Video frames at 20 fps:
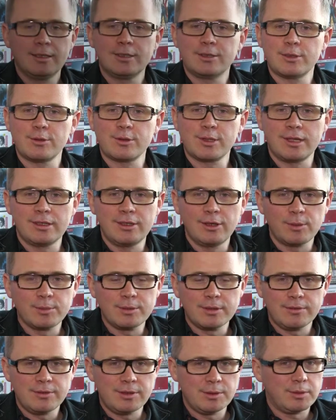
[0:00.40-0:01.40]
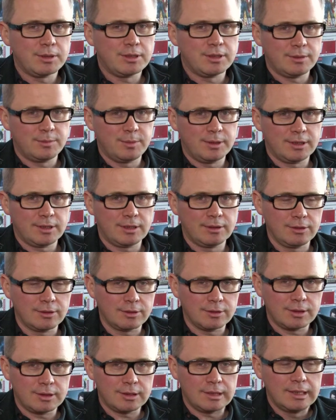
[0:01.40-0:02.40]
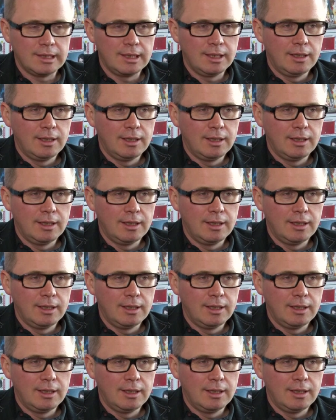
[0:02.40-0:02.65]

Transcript: Książka Nieobcy wzięła się z bezradności.